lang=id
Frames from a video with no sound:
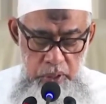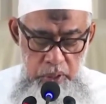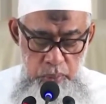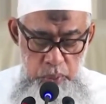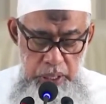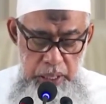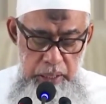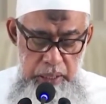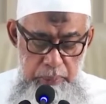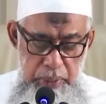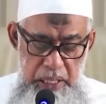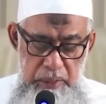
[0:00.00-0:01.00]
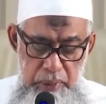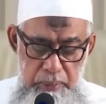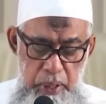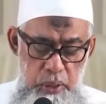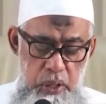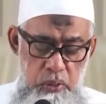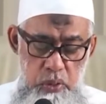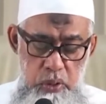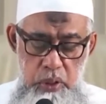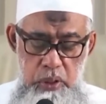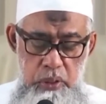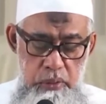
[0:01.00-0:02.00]
kemudian kata para sahabat mau ya
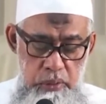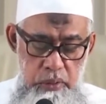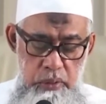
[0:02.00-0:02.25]
Rasulullah